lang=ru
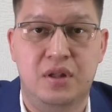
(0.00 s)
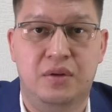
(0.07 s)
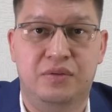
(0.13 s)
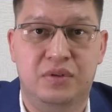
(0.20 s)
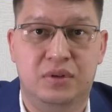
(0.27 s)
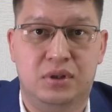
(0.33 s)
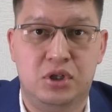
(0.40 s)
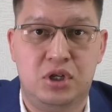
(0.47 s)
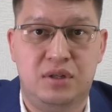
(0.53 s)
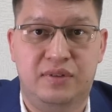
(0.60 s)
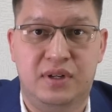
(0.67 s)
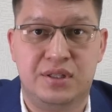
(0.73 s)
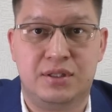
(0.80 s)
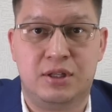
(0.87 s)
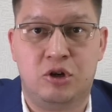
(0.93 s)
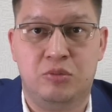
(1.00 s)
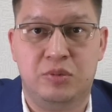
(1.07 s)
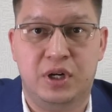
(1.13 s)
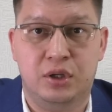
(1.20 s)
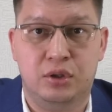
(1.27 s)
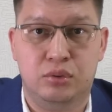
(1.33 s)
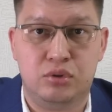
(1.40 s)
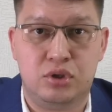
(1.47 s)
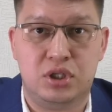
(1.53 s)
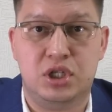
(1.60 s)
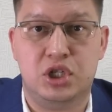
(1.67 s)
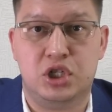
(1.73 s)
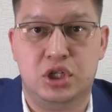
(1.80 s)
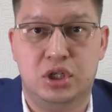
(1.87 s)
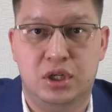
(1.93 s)
в 2022 году
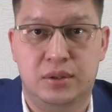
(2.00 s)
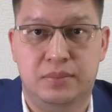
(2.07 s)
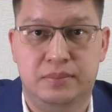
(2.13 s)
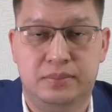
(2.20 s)
снижено.